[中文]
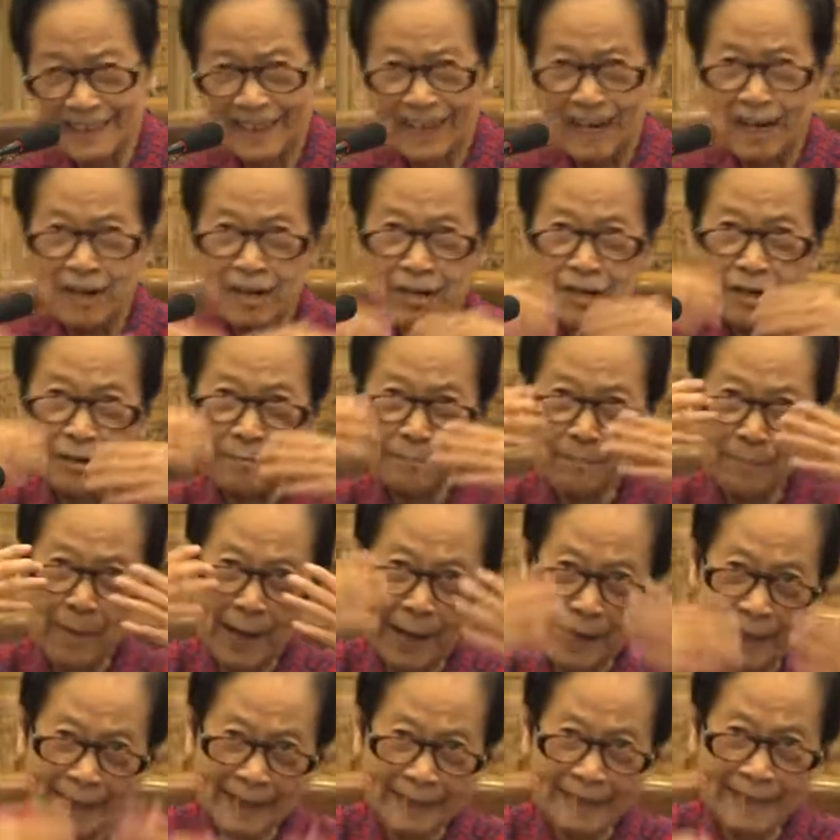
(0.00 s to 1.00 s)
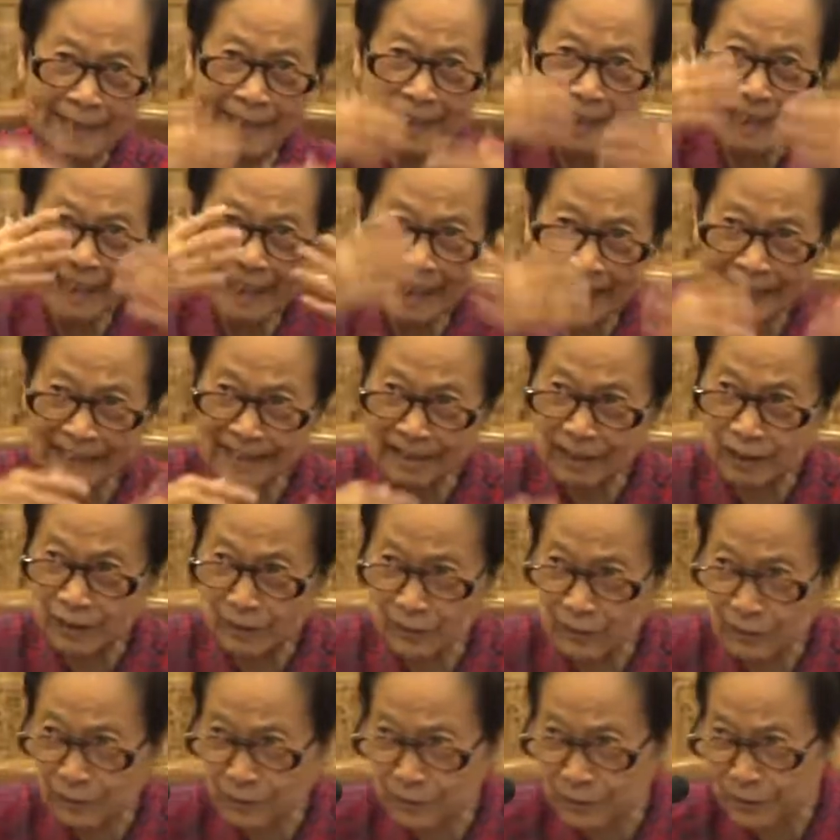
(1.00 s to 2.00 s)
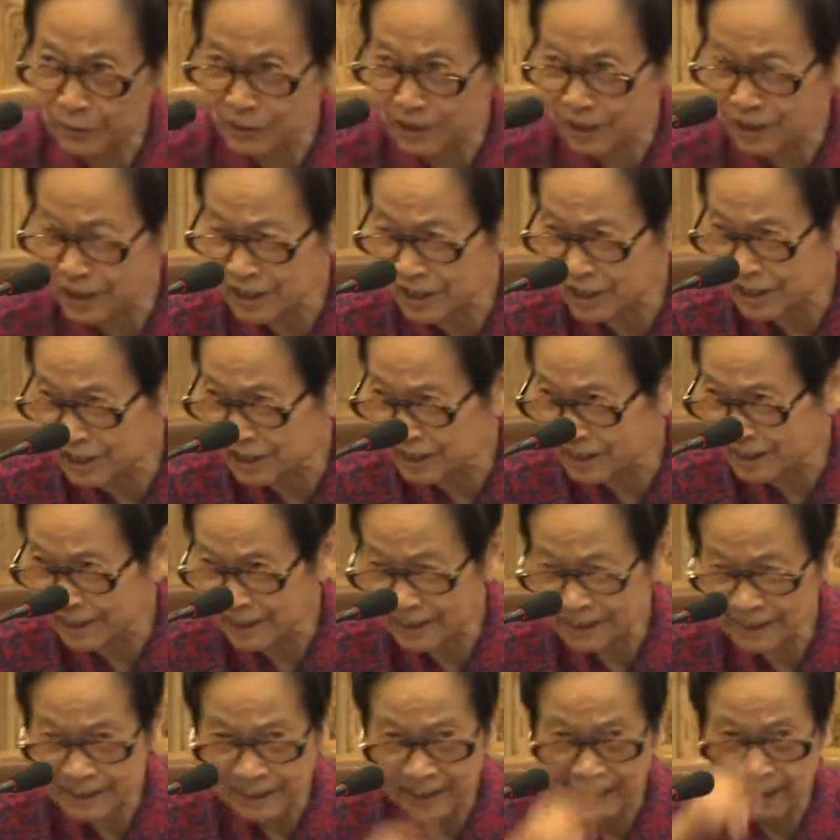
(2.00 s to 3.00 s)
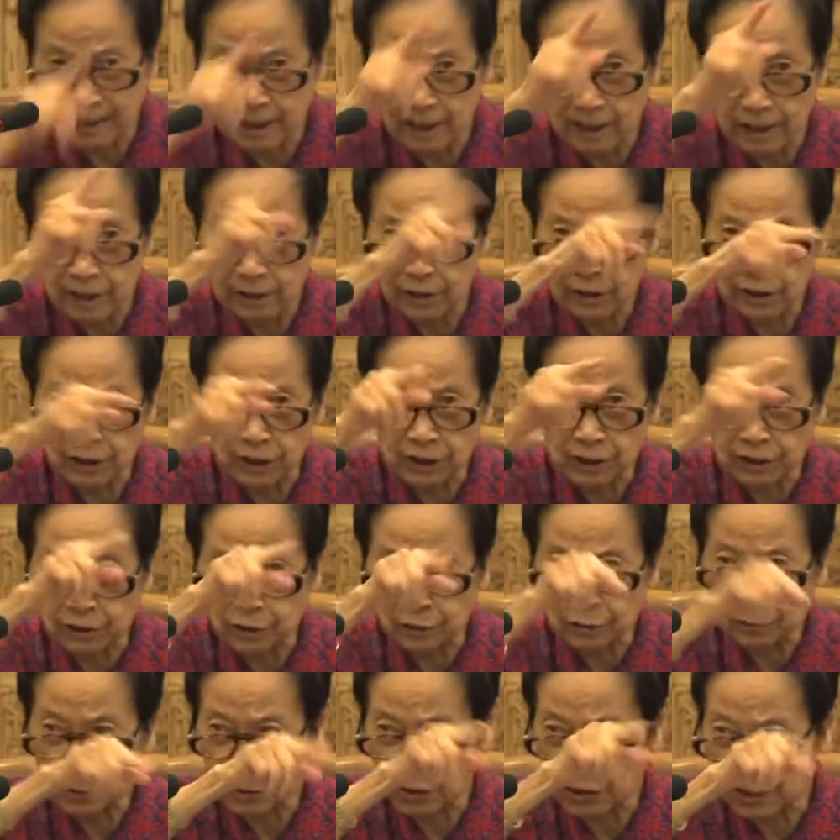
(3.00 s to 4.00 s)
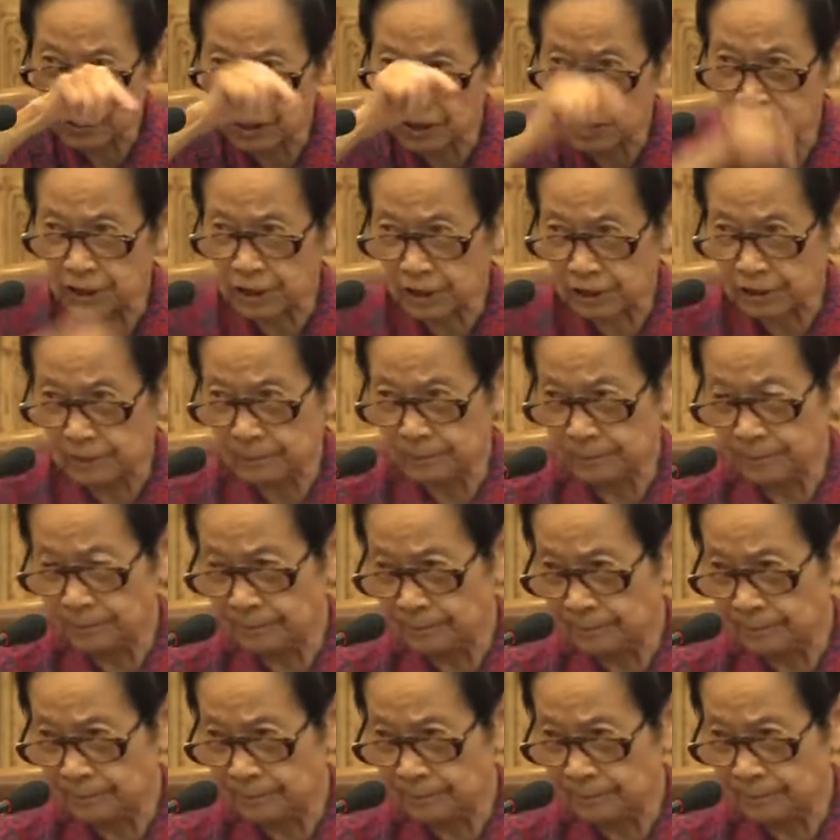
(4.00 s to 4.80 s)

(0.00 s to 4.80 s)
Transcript: 一点，每一天都有知识增进，这就是智。